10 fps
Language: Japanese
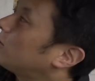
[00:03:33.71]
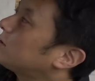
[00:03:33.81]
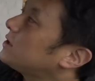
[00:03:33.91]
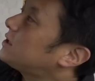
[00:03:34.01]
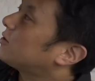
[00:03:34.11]
ここ
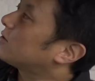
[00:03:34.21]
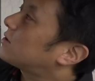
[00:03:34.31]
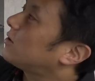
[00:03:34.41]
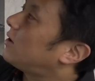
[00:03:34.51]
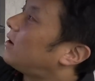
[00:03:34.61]
のスイッチを
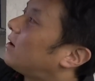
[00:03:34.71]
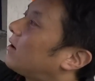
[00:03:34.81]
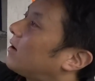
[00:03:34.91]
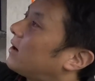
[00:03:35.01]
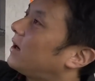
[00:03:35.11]
押すと、
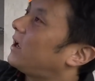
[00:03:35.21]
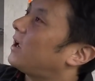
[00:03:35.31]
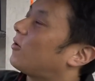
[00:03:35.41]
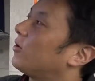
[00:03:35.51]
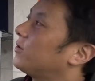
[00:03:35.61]

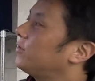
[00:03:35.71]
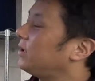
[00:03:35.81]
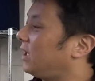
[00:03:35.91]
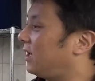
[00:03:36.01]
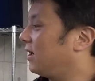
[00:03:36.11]
こういうふう
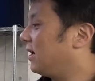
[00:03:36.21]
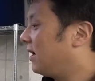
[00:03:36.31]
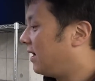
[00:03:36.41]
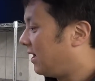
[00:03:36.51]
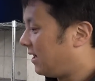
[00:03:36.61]
に、
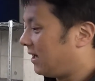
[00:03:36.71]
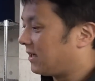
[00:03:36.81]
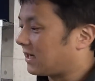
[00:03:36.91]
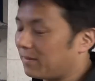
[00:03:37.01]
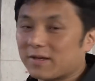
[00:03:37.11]

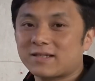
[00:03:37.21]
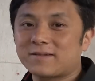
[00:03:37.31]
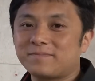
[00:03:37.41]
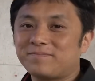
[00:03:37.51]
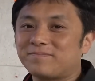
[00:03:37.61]
光りま
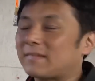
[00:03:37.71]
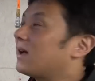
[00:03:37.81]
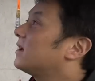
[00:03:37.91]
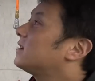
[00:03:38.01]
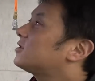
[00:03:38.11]
す。
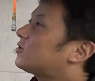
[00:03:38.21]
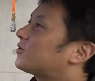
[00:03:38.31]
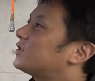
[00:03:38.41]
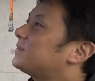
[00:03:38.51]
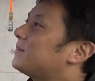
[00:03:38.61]
ちょっ
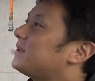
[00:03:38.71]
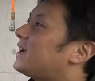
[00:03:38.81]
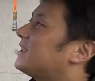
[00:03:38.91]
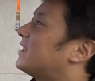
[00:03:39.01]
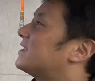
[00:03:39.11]
と車み
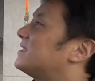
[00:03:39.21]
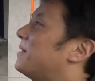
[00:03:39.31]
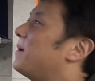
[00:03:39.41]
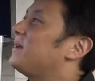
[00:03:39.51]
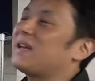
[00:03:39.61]
たいでです
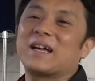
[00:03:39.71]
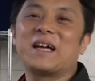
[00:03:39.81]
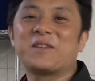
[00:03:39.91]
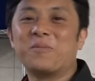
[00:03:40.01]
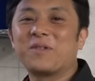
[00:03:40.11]
ね、便利か
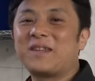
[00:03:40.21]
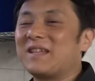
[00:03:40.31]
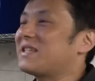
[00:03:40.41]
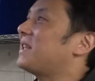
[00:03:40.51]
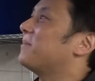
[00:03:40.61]
なと思っ
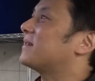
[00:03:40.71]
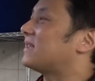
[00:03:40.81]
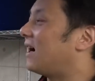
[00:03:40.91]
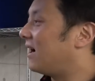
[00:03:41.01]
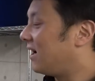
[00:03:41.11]
てつけてみまし
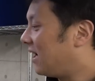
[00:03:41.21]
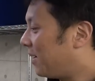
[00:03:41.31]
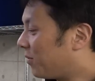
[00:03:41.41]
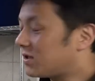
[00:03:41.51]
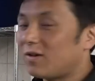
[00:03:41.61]
た。
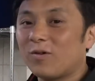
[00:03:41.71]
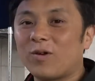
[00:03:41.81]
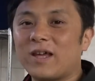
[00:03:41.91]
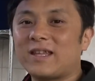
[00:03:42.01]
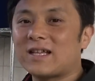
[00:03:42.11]
もちろん
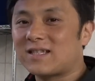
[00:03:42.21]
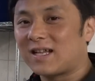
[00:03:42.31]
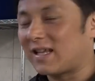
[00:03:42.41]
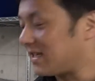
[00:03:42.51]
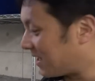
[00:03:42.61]
これいたず
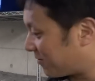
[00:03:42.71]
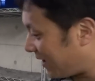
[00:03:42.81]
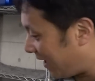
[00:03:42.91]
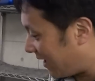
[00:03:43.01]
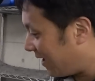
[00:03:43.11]
ら対策
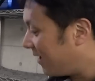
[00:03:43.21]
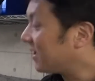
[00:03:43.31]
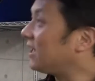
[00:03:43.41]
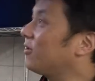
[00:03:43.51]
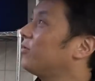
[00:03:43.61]
で、
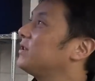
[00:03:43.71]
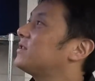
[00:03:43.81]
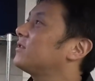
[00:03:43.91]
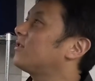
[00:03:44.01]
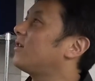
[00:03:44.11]
キーオフに
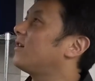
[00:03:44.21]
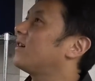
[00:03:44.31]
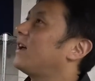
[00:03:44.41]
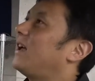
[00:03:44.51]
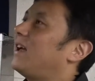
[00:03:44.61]
する
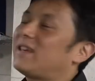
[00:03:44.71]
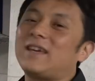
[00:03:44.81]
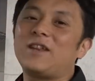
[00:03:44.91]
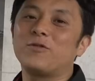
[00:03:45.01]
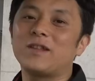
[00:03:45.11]
と、消え
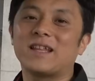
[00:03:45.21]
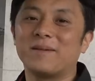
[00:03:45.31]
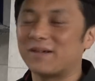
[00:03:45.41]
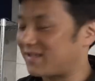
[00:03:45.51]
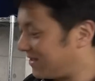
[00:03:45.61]
るようにはなっ
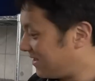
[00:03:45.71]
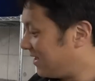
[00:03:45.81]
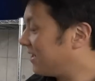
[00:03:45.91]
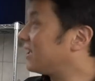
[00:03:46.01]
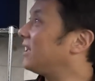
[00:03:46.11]
てます。
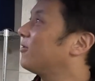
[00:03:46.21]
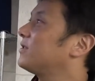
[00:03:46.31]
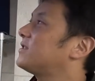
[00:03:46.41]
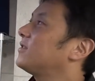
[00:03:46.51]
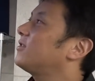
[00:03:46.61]

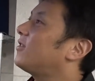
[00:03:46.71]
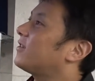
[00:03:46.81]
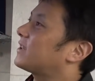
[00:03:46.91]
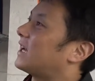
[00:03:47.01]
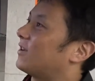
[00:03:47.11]
キーオンにする
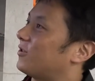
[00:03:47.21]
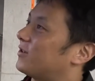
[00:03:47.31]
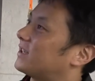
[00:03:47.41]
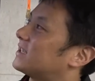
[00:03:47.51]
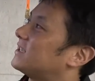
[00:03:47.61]
と光ると
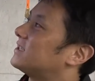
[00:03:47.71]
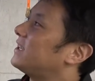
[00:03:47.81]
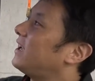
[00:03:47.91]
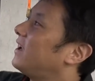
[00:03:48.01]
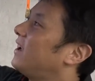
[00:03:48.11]
いう形です
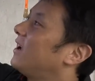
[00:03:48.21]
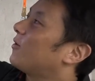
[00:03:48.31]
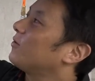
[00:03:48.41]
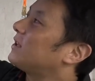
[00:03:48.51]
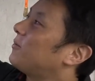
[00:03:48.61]
ね。
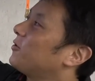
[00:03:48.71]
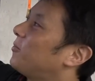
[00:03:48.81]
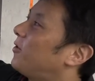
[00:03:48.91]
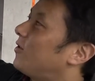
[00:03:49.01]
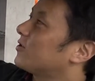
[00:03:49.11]
こんなも
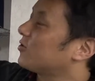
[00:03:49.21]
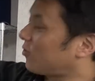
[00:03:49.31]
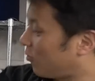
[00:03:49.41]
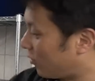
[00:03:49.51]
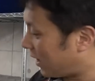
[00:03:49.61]
のも
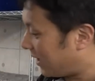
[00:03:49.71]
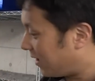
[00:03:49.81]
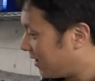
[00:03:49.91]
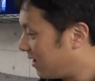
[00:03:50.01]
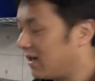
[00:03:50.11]
ちょっと今回
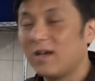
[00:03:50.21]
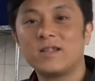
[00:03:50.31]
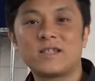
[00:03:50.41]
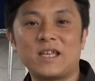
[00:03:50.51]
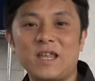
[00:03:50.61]

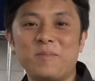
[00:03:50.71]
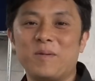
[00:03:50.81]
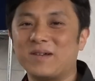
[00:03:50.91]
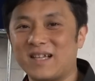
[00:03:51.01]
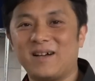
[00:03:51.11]
つけて
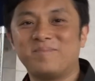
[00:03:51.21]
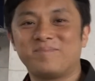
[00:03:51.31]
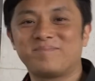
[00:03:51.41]
みました。